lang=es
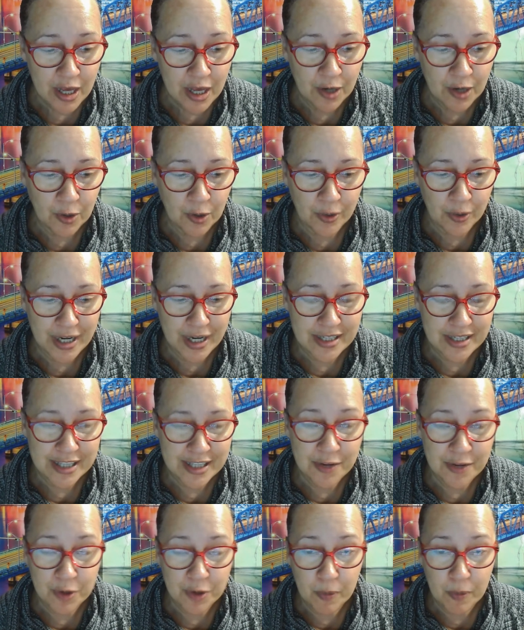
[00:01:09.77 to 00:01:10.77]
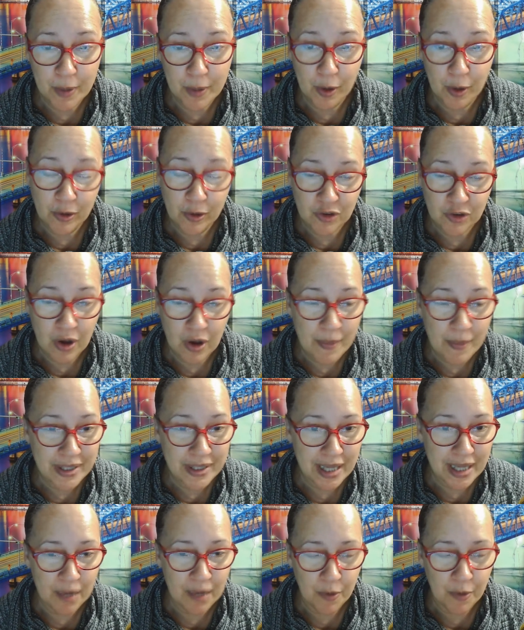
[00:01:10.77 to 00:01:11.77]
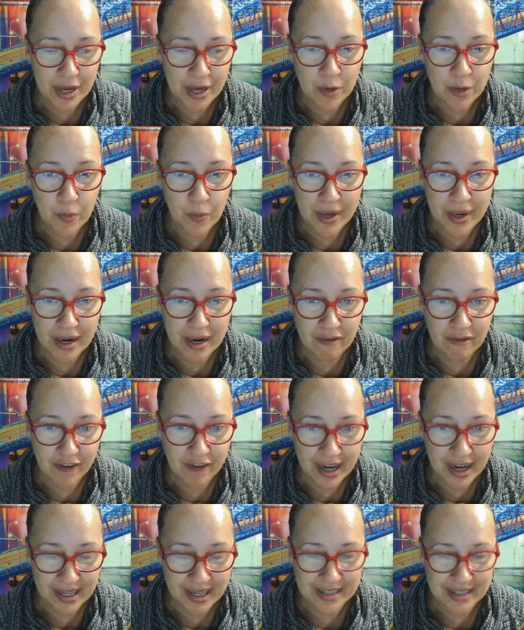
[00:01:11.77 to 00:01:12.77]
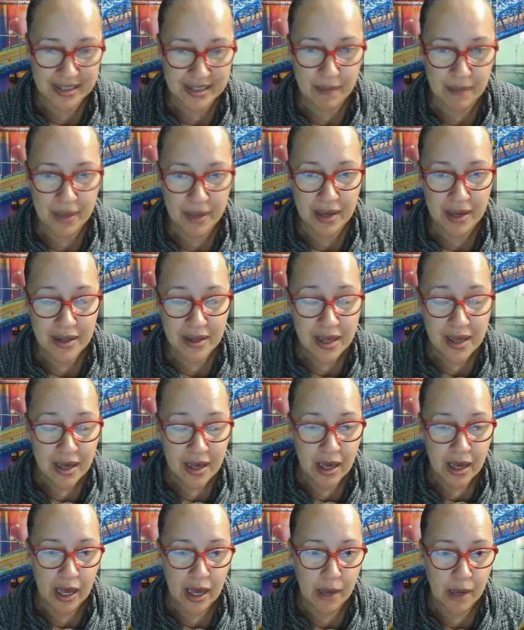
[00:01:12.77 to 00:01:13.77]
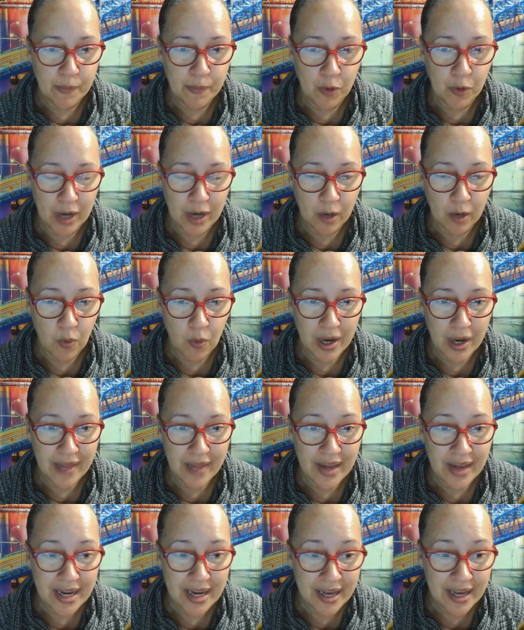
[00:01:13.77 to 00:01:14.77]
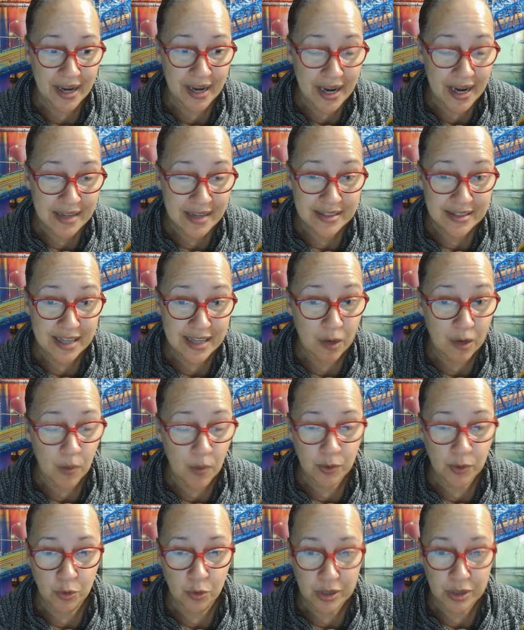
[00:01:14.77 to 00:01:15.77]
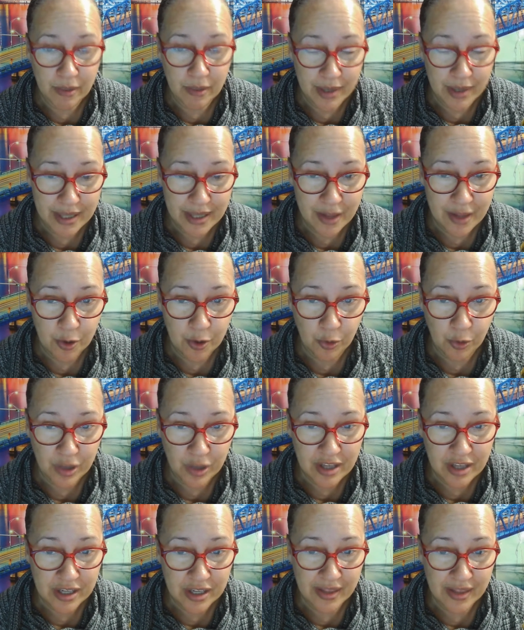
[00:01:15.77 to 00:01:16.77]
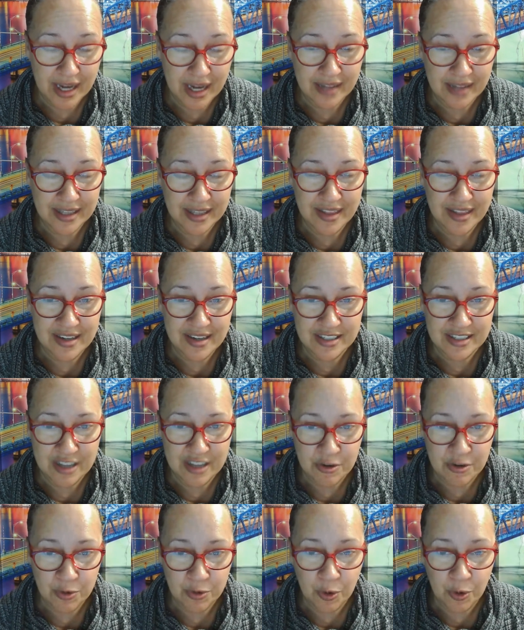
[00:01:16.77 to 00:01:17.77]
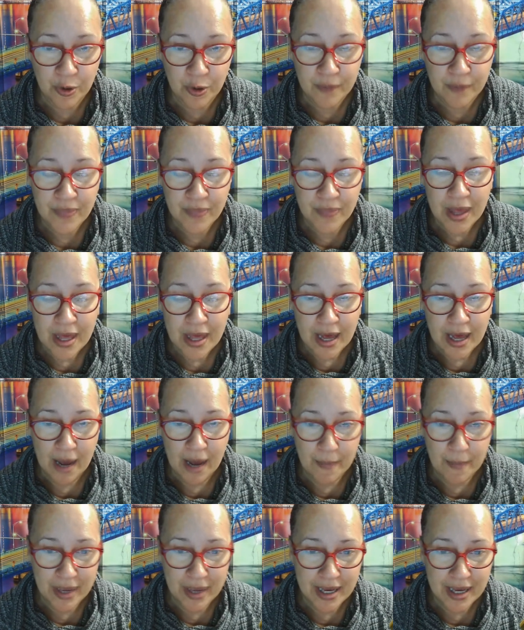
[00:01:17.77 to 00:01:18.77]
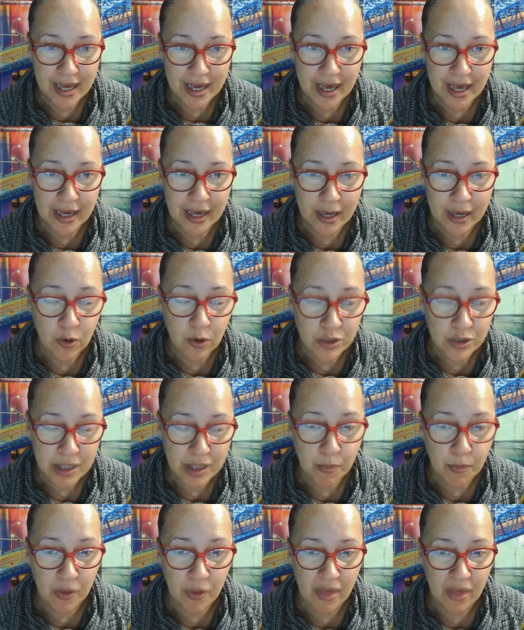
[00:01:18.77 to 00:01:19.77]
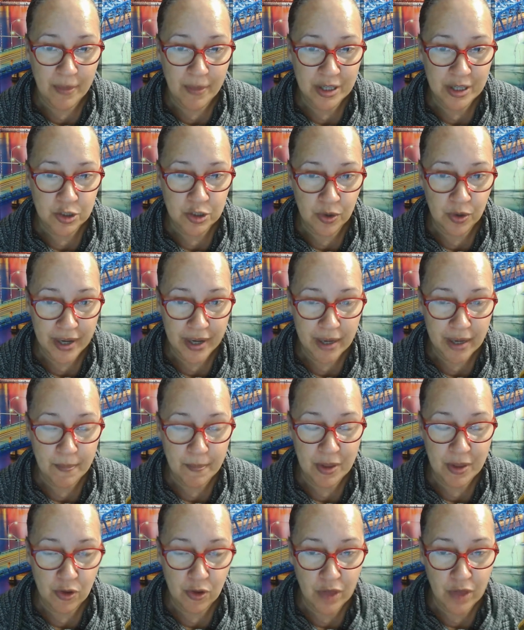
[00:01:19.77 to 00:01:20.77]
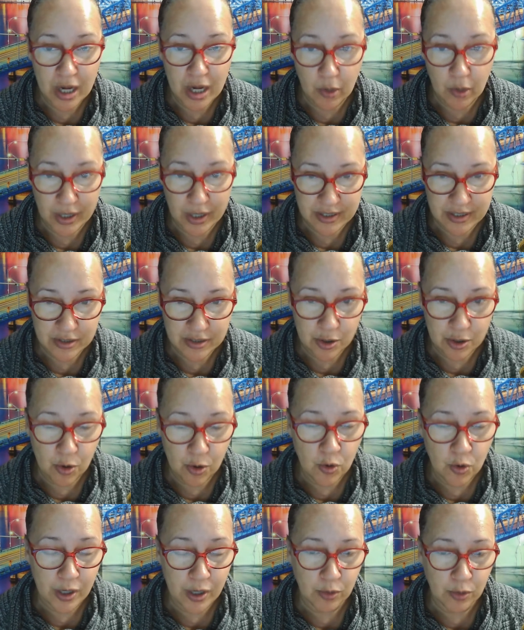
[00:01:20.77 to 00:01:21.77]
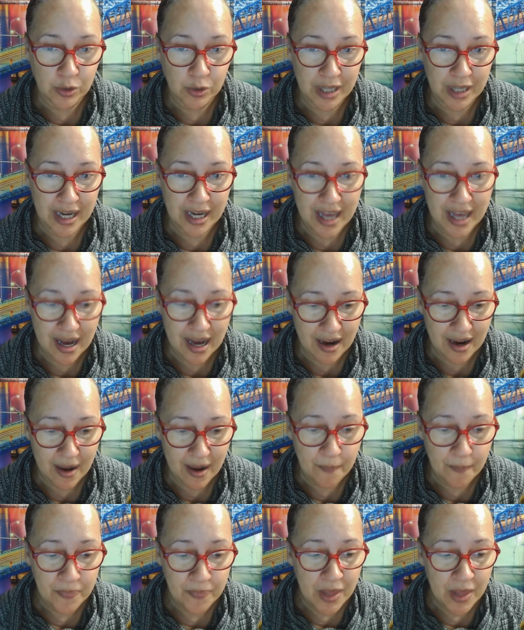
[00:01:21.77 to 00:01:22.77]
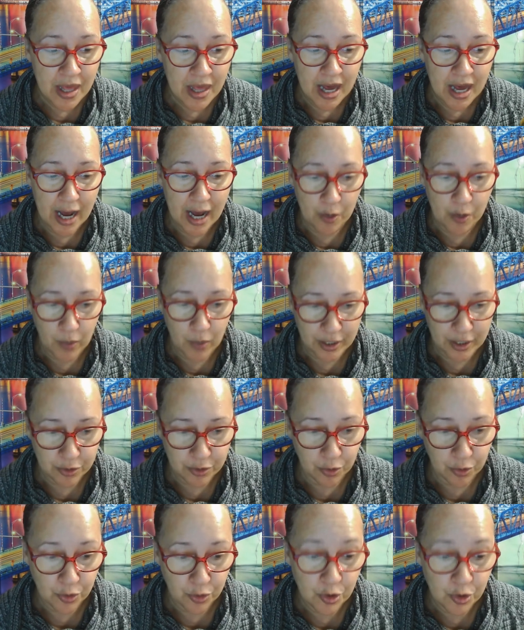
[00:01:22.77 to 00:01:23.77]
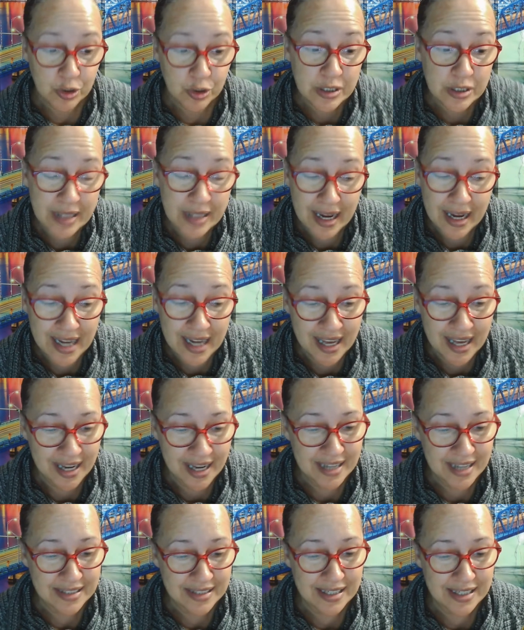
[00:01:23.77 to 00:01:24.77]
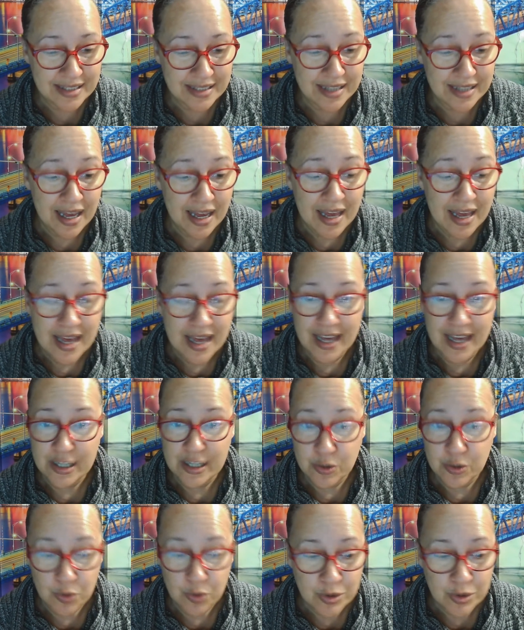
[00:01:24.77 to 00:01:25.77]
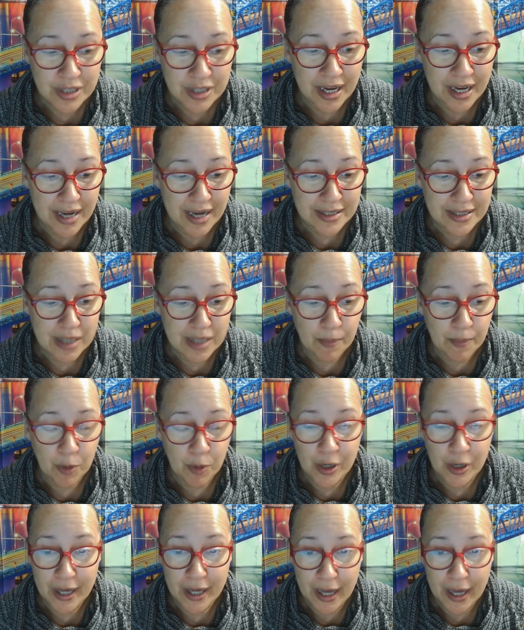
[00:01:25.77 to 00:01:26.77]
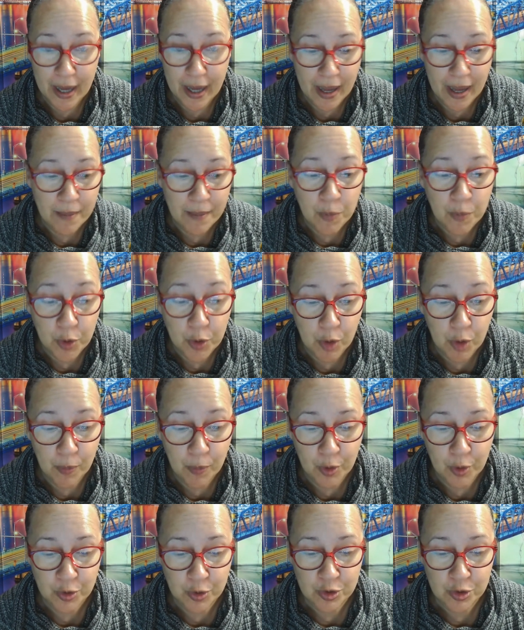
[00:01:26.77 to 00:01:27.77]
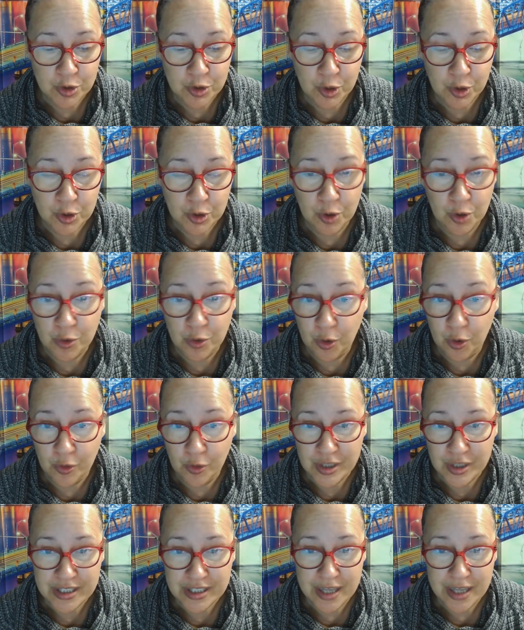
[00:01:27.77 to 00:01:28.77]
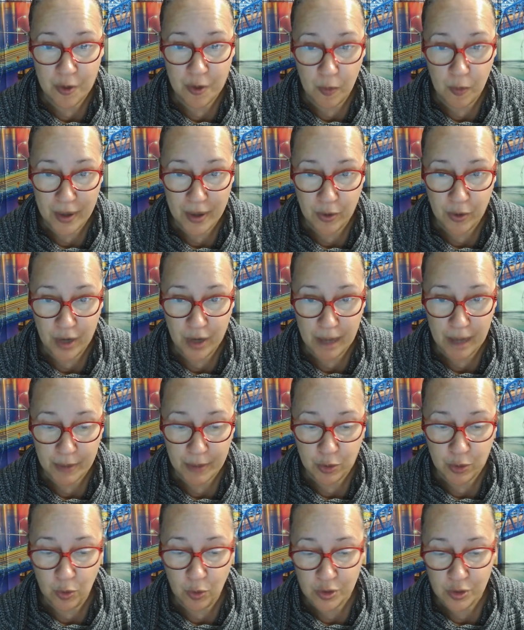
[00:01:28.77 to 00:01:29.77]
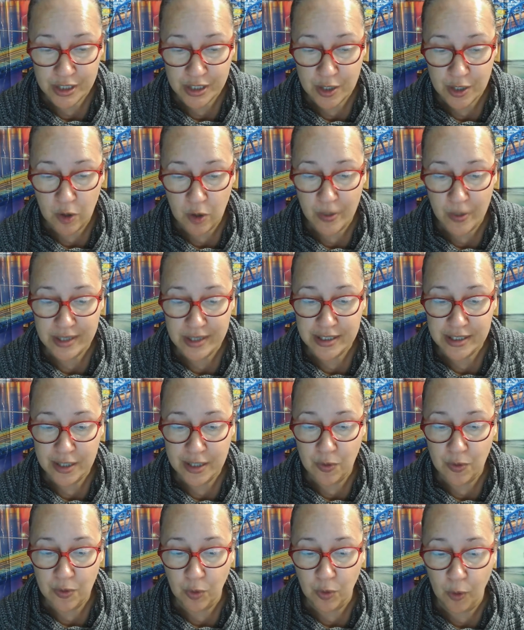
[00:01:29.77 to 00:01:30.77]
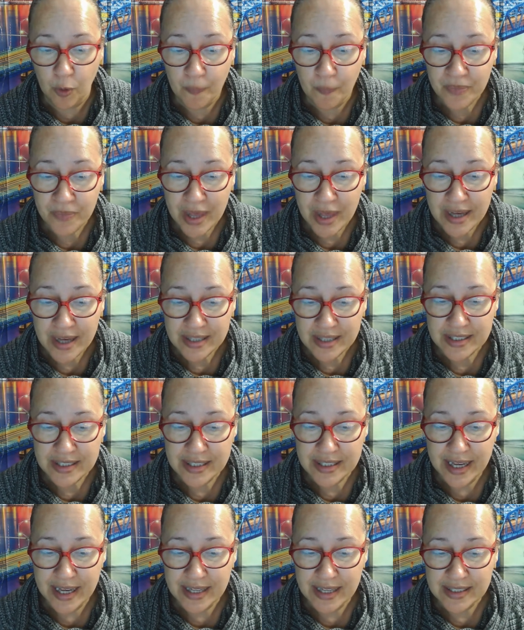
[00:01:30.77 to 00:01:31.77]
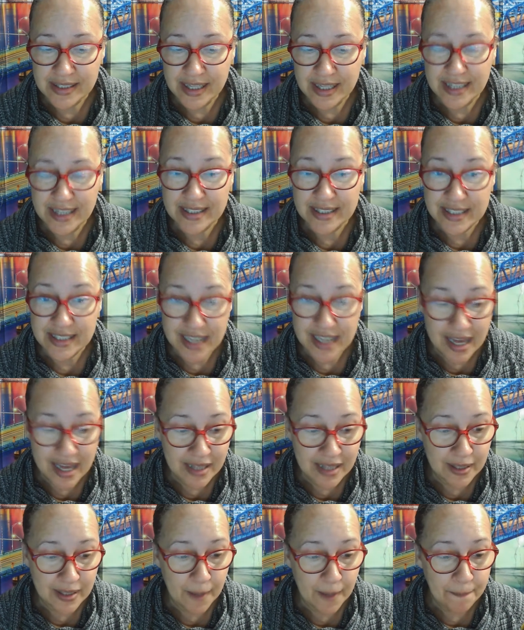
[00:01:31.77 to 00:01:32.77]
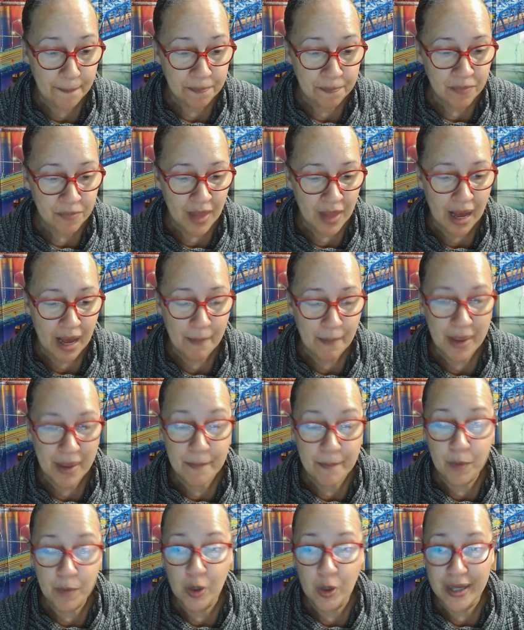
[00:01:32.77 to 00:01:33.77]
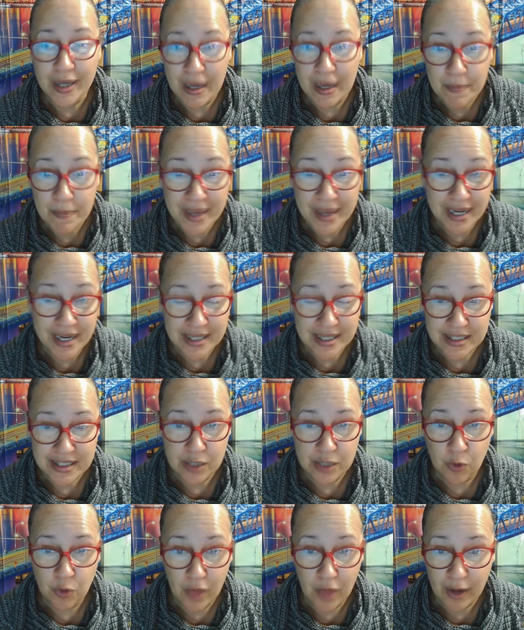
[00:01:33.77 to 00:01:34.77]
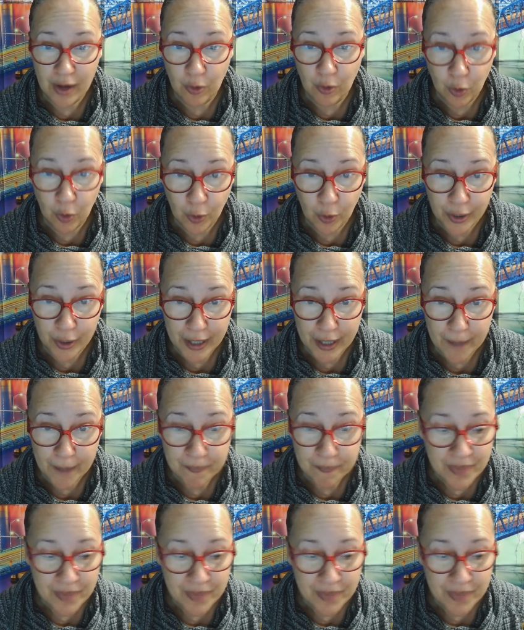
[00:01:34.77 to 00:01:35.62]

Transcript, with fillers: Gloria al Señor, pero solamente le voy a enumerar varias, amén, eh, por las cuales darle gracias cuando usted vaya de rodilla delante del Señor. Amén. Eh, ¿Qué cosas puede mencionar en medio de la oración que usted le haga a nuestro Dios? Darle gracias. Jesús, gracias porque Él murió por nosotros, nos lo dice en Romanos capítulo 5, versículo 6 y 7. Amén, porque Él merece toda gloria.